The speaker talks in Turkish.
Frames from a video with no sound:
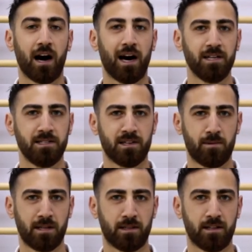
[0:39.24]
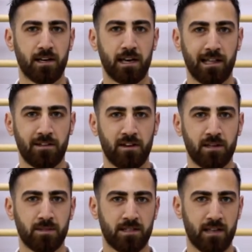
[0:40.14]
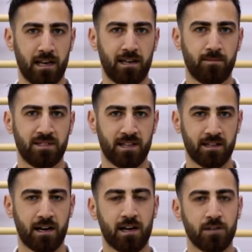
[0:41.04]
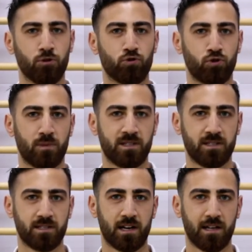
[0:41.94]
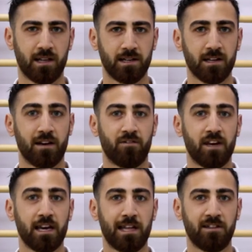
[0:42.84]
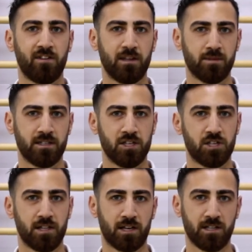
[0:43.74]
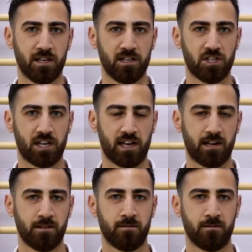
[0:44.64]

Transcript: aynı zamanda da eldivenimizin elimize daha iyi oturmasını sağlar ve eldivenimizin içindeki teri çeker.